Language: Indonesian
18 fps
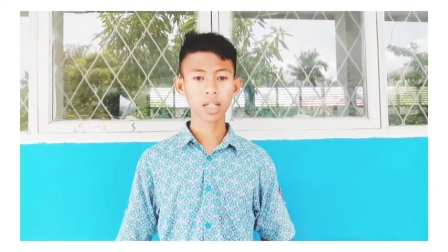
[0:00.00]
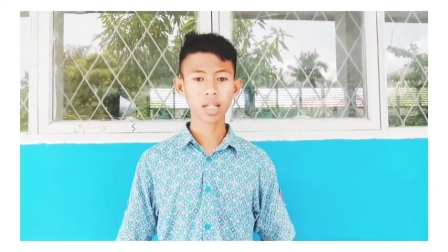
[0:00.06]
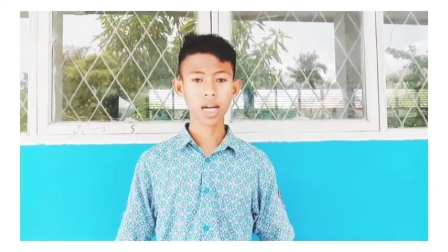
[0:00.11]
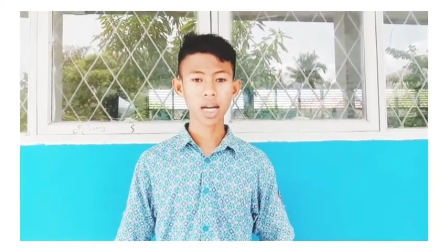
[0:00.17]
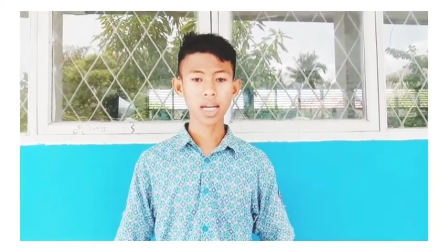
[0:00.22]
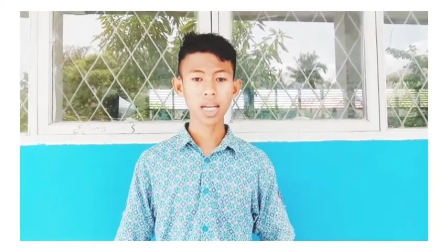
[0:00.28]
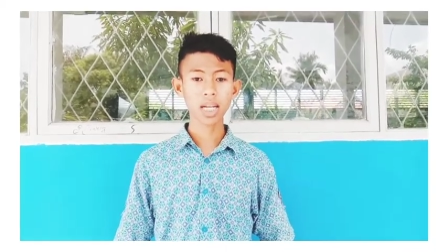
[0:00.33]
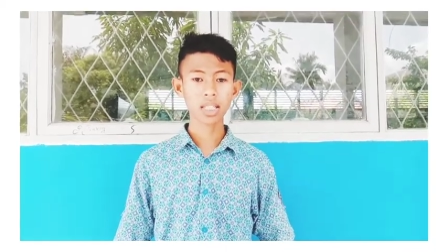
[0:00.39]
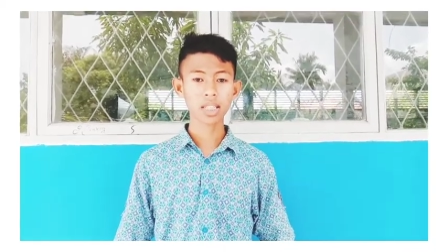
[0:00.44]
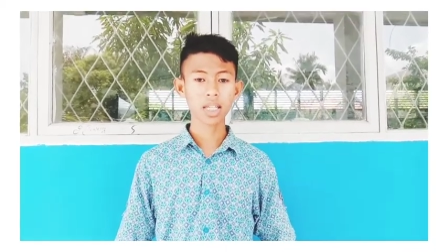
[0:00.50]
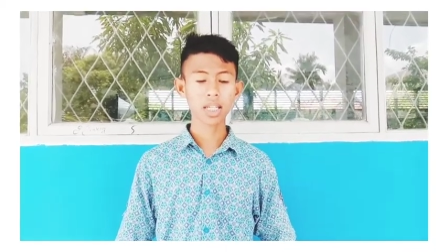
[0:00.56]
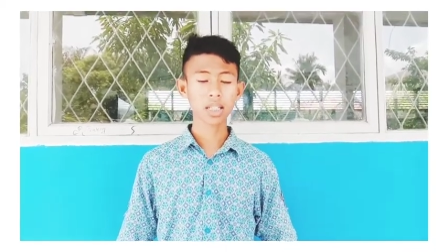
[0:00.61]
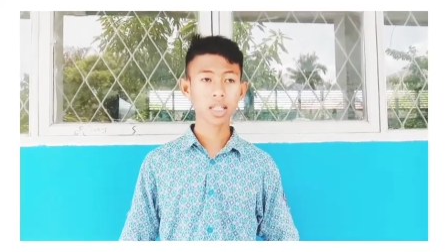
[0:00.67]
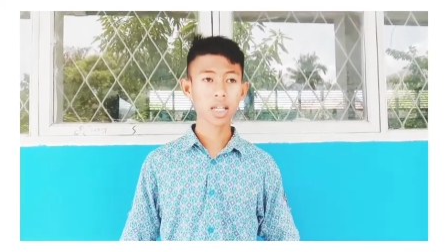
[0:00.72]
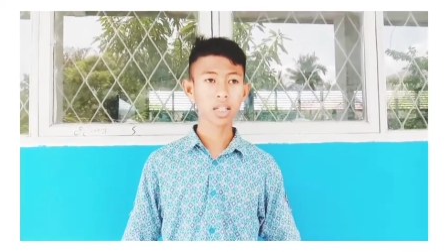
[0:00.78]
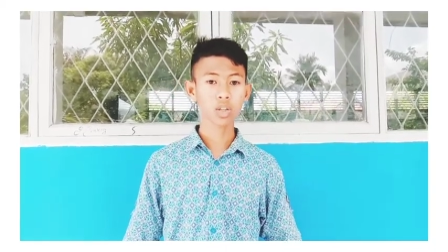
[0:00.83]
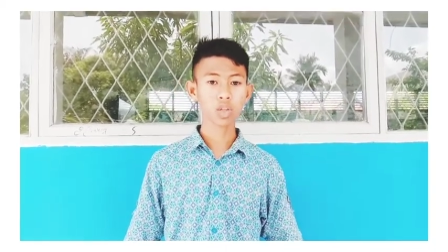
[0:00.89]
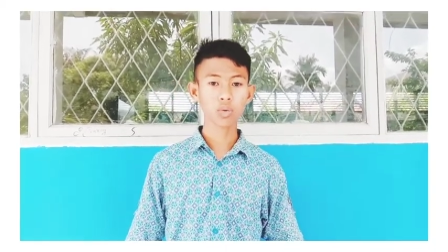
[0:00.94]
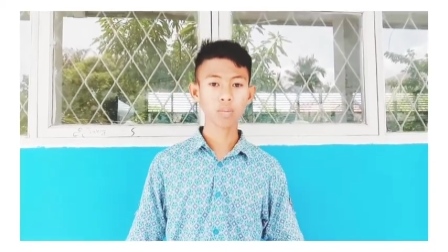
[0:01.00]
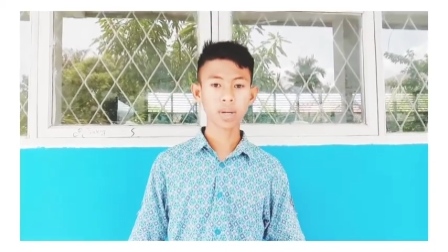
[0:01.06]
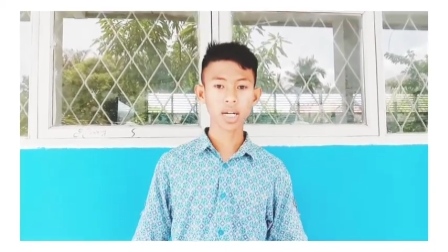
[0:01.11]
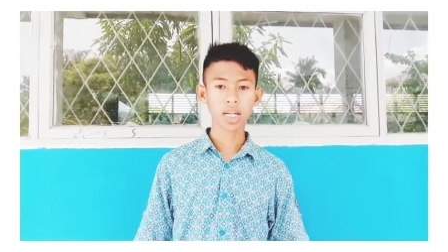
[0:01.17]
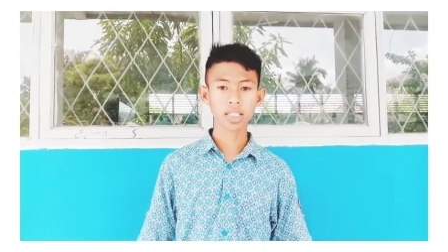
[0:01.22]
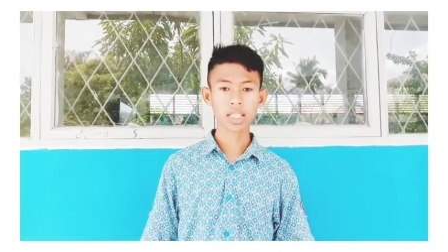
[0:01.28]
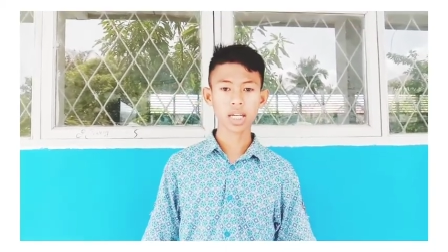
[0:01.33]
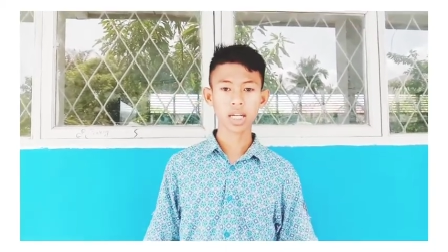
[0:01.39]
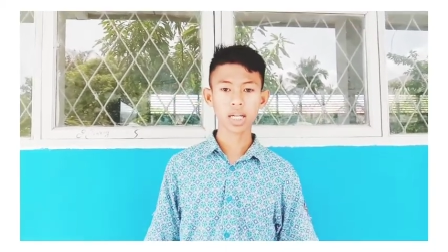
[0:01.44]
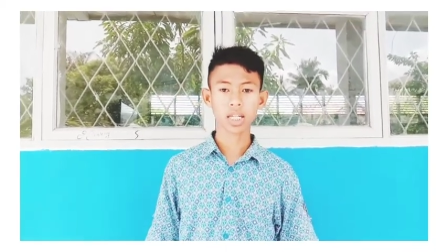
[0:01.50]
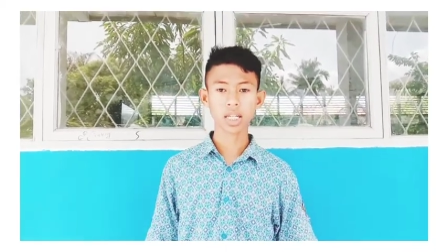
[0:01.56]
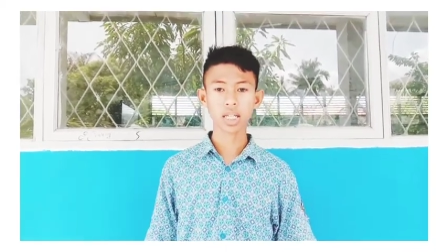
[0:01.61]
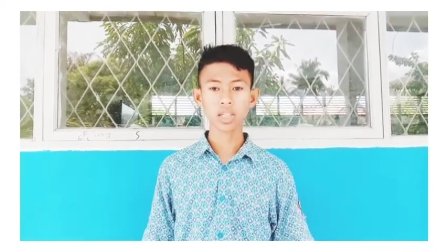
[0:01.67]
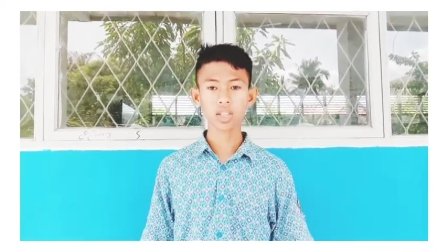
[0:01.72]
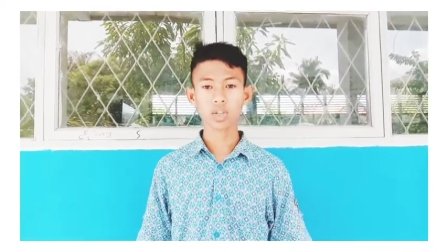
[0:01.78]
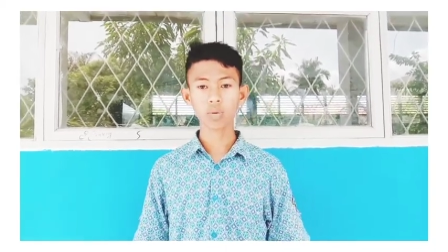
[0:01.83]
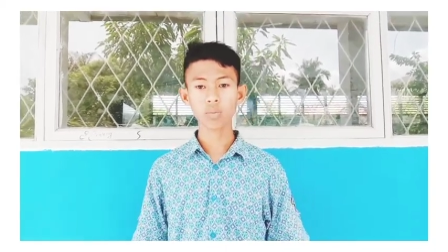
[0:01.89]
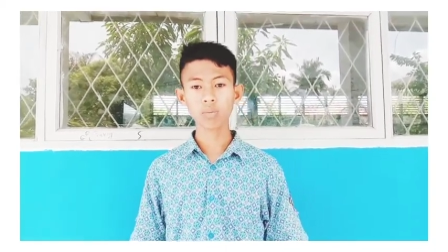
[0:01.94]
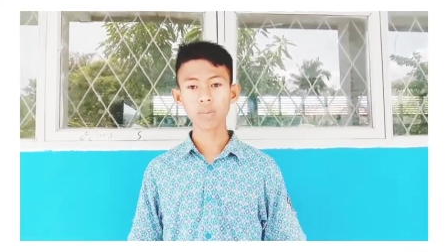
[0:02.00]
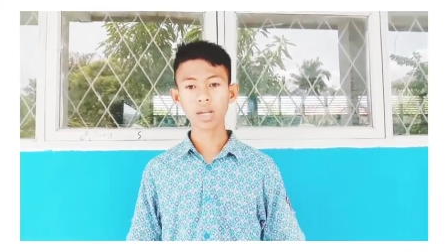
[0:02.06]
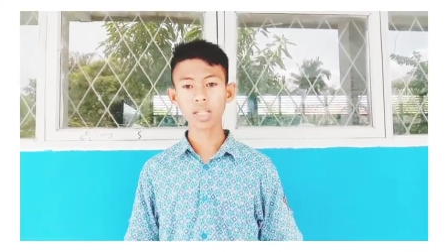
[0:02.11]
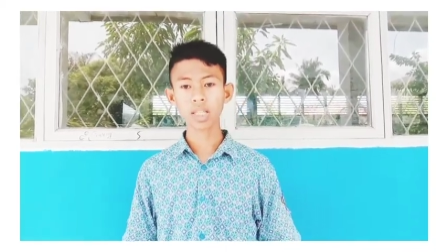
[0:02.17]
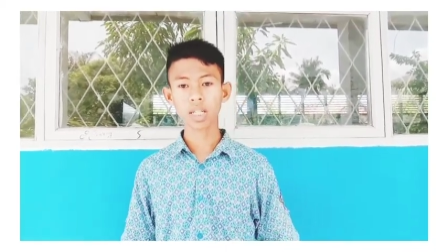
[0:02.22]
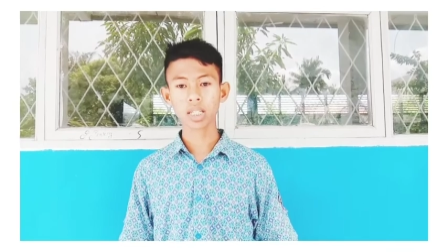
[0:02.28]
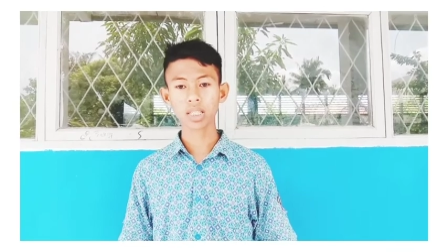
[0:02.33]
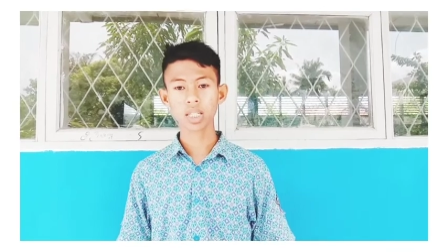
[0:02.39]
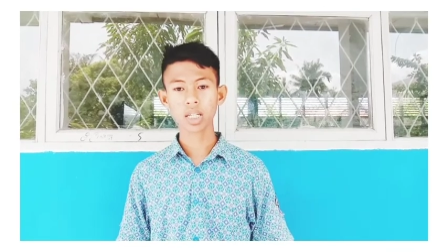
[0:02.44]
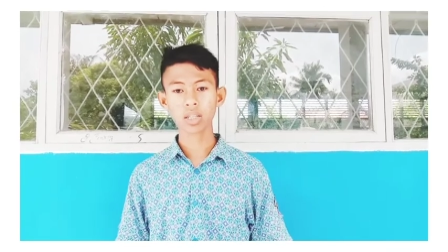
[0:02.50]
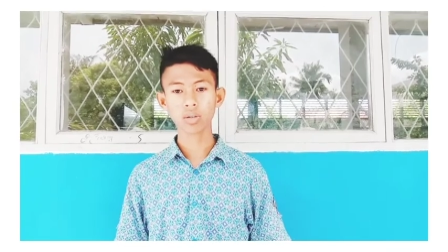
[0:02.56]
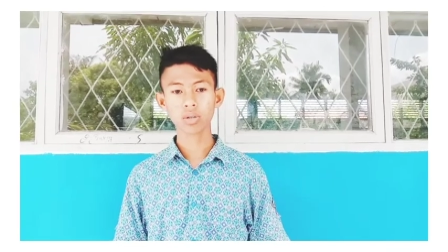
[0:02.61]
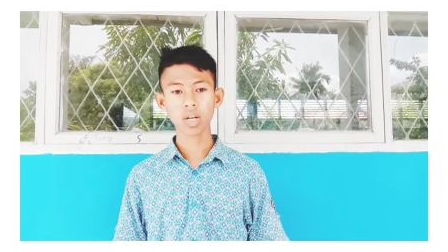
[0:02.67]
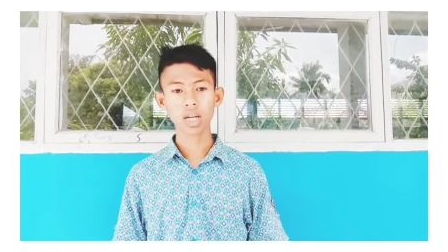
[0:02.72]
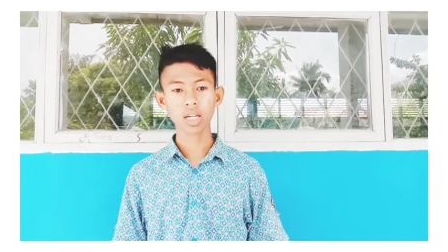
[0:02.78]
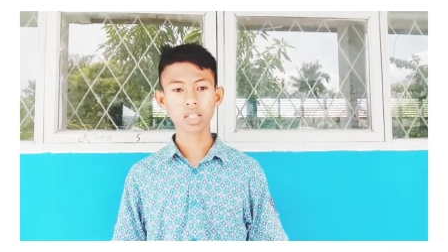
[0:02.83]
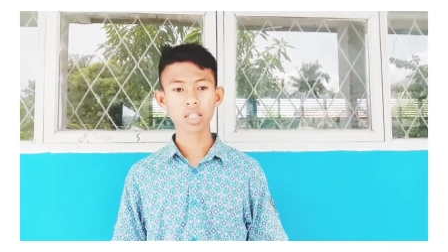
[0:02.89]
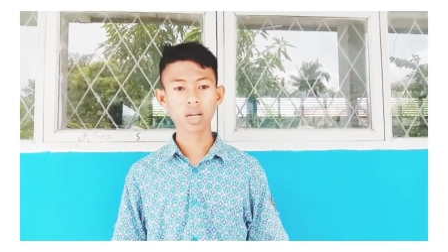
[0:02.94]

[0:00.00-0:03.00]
kadar tertentu berdasarkan jumlah tertentu dari